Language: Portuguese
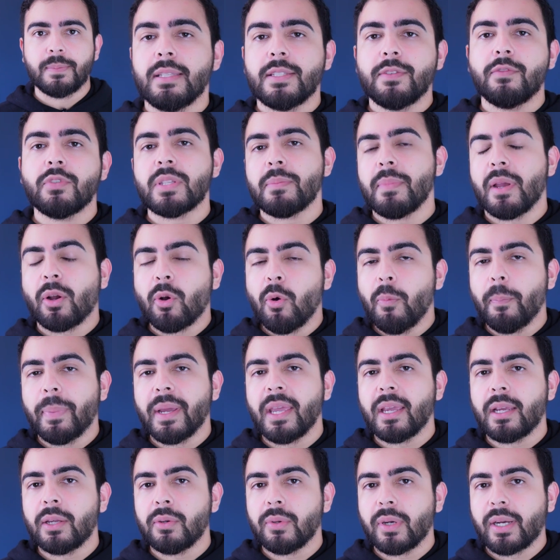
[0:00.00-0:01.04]
Se você me
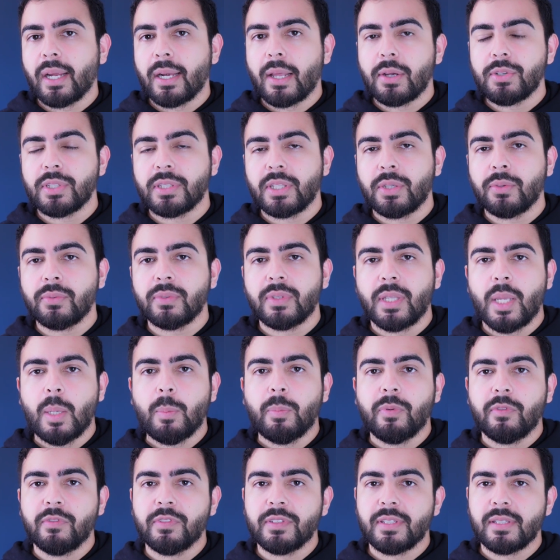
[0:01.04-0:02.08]
acompanha aqui no canal já tem um
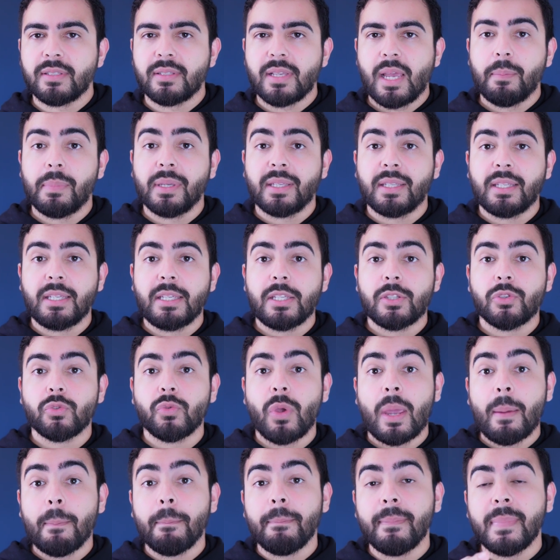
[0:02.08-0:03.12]
tempo, você sabe que isso
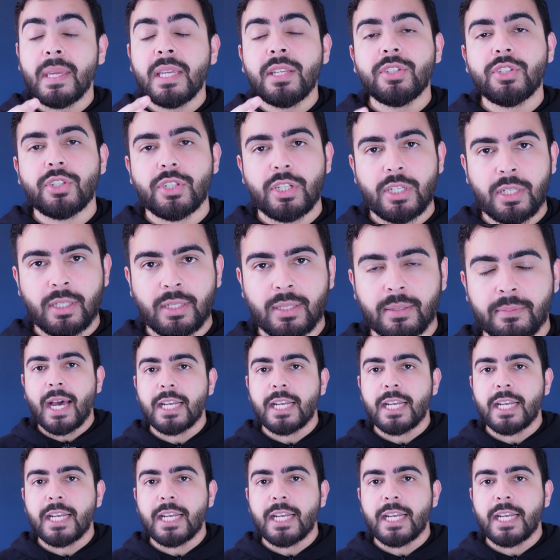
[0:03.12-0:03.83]
é mentira.